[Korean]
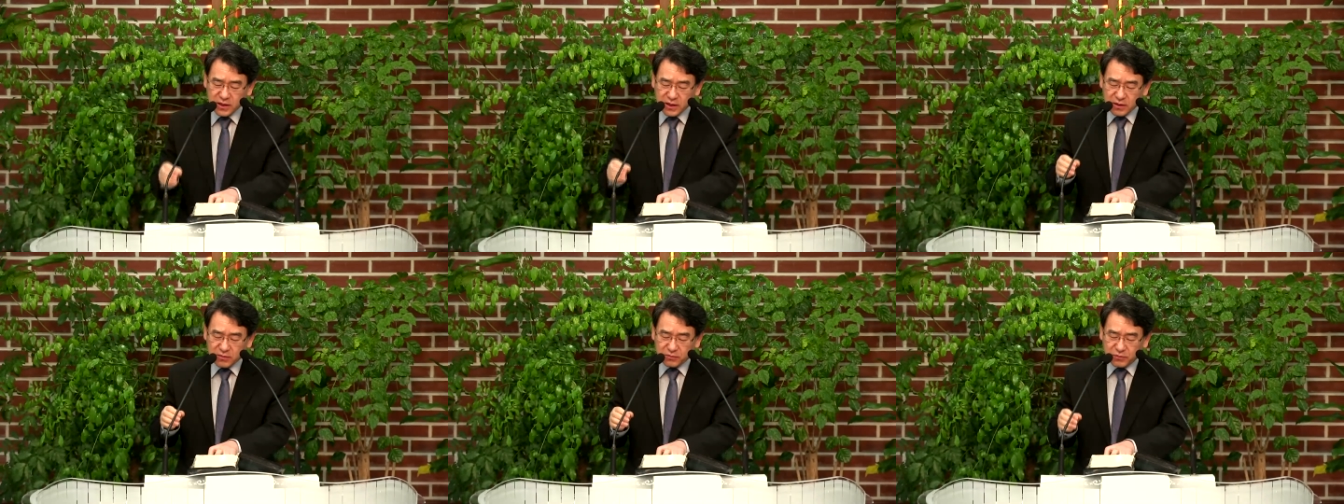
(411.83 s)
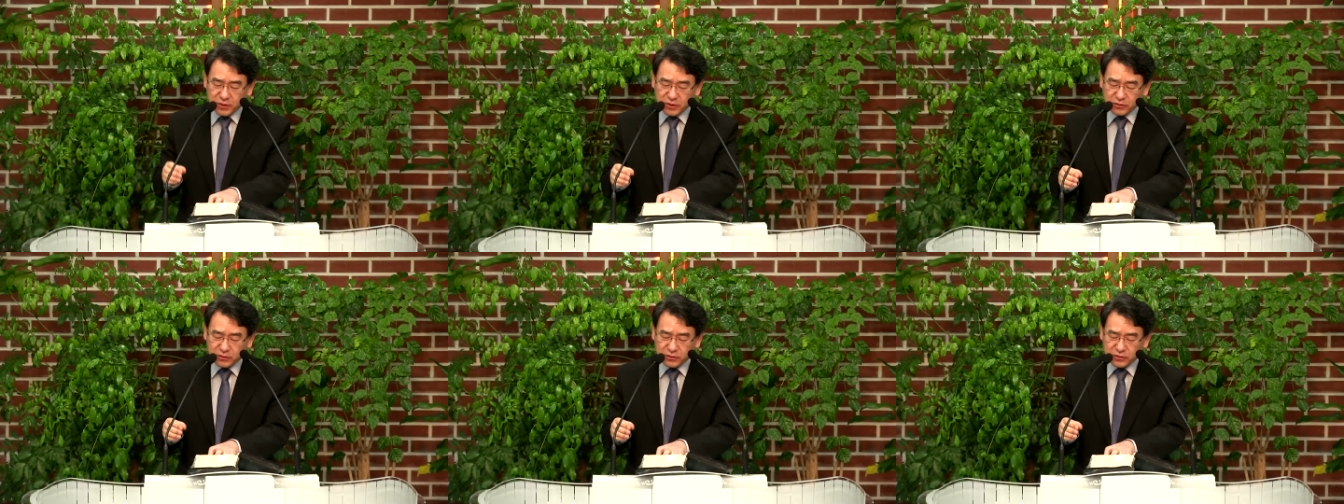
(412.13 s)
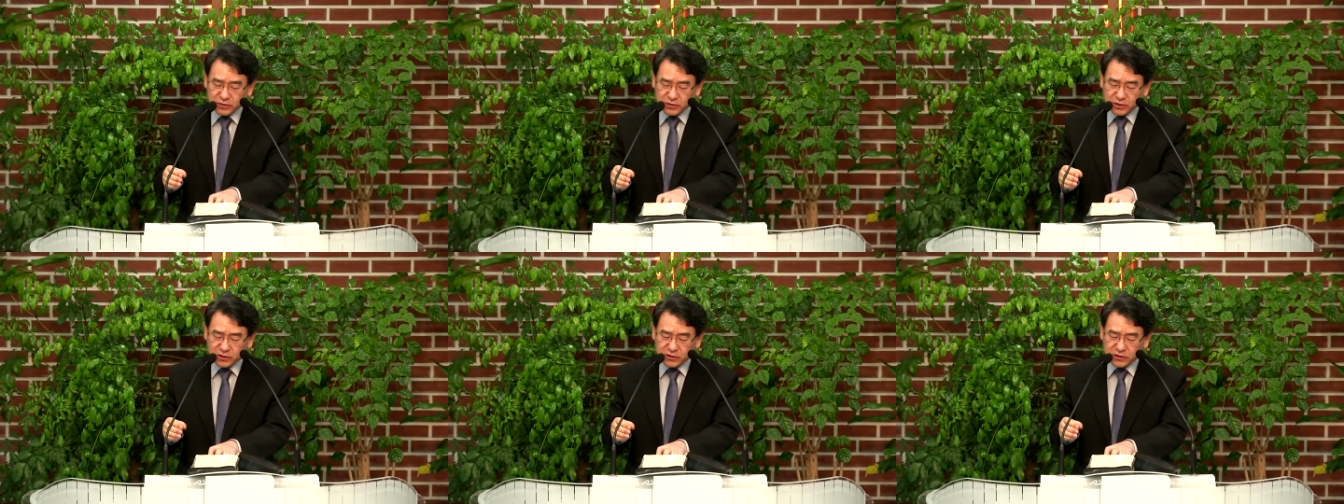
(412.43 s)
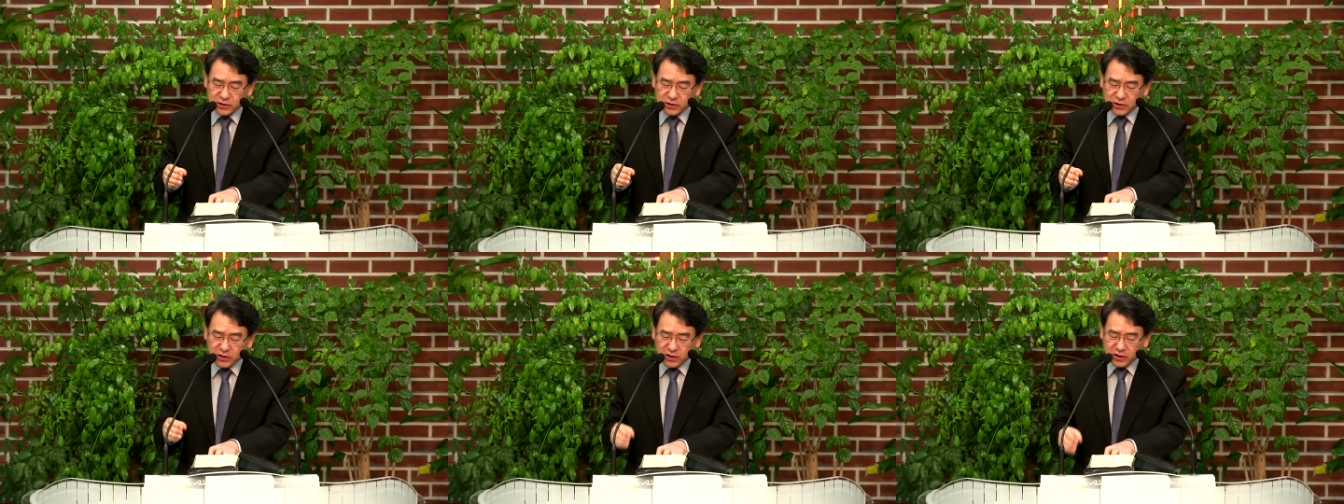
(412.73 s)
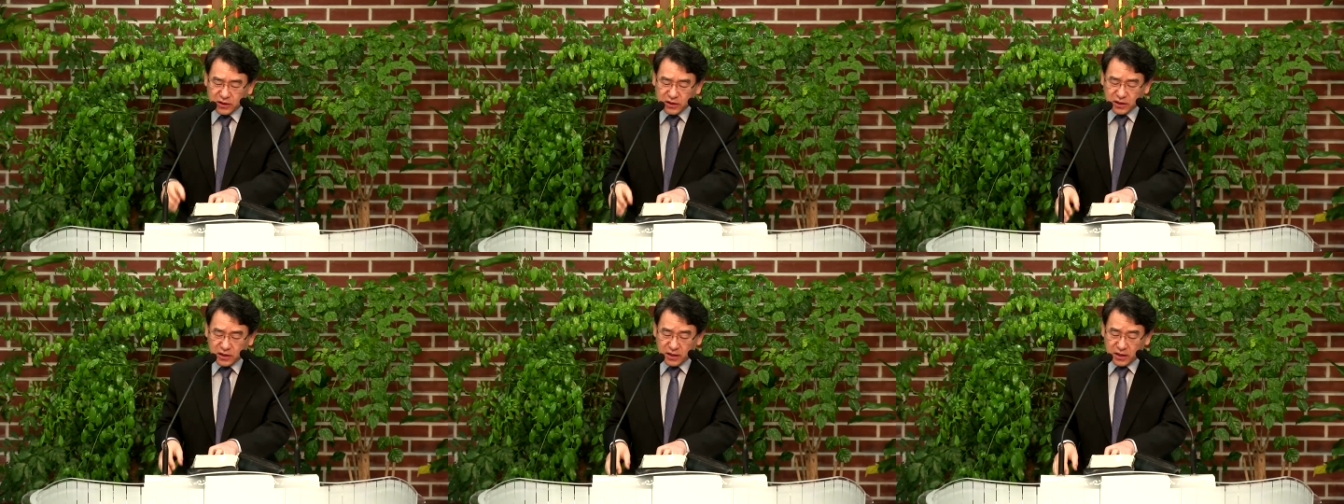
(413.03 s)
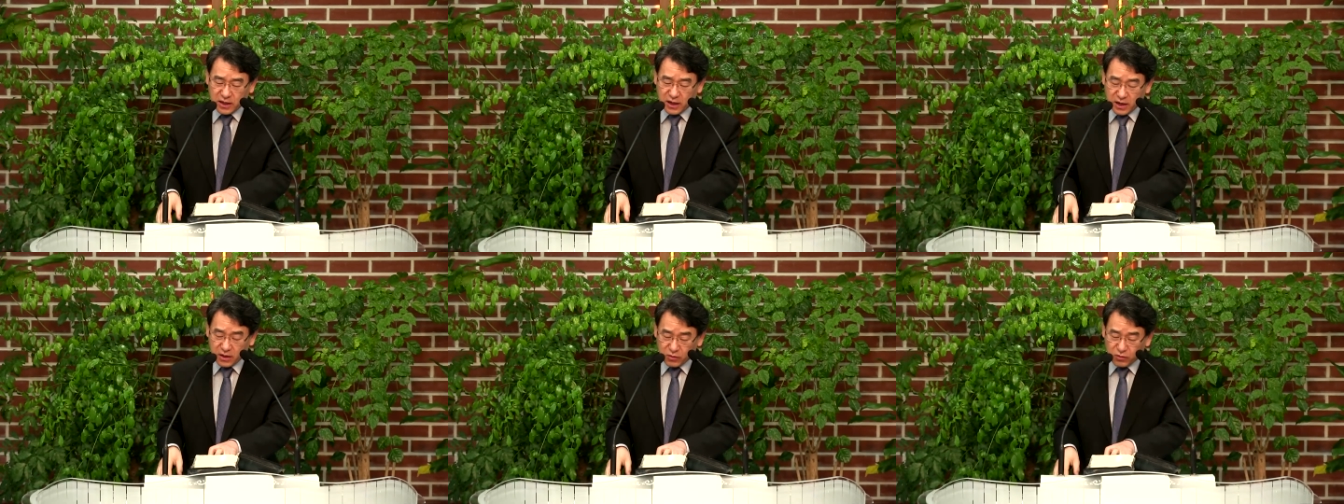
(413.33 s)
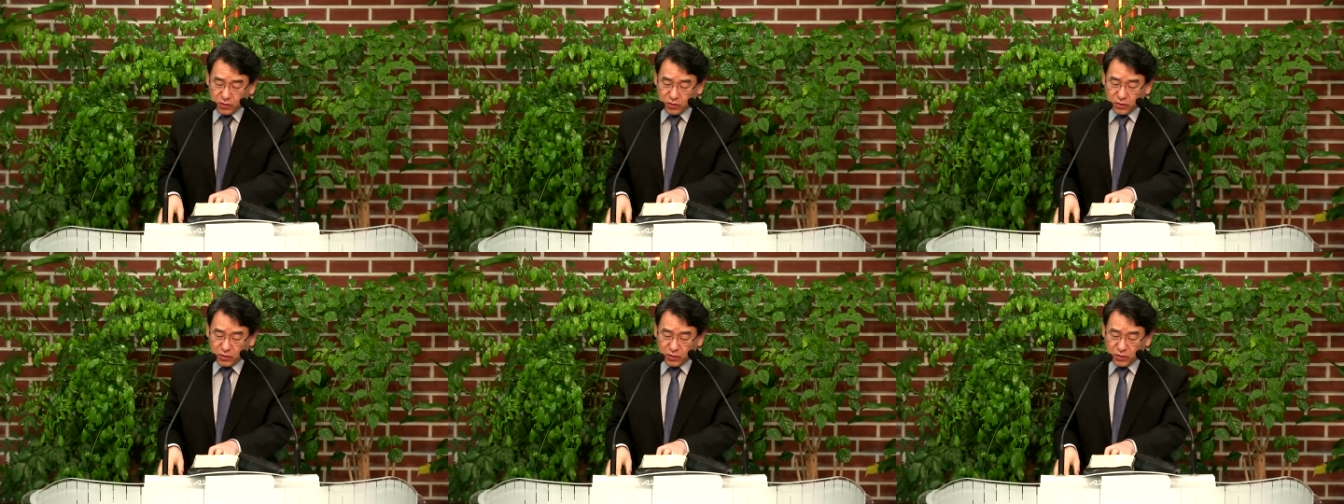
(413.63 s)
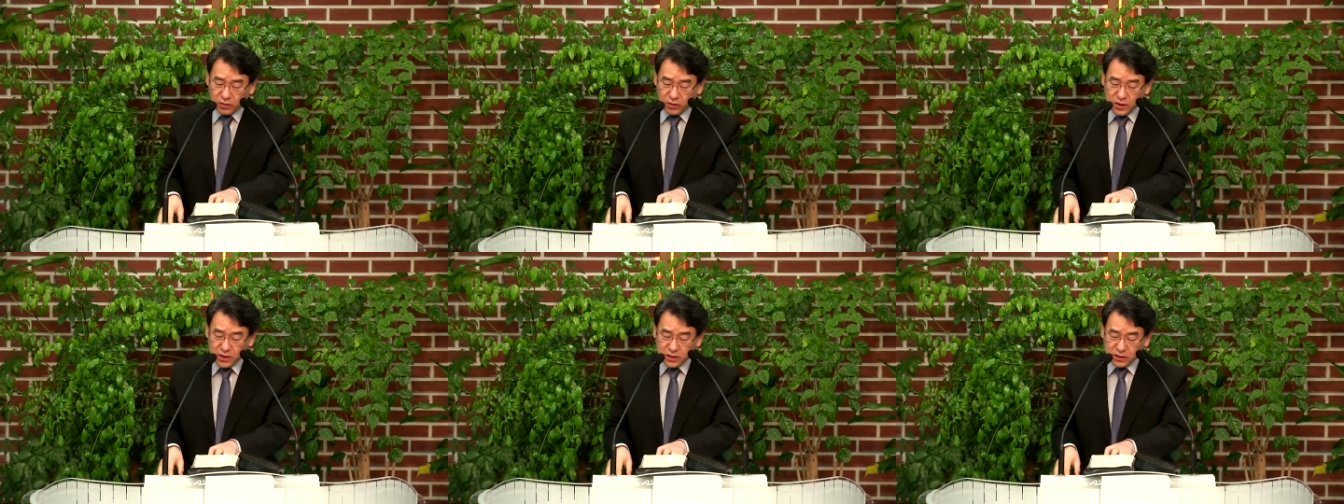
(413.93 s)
미운 것이 되게 하고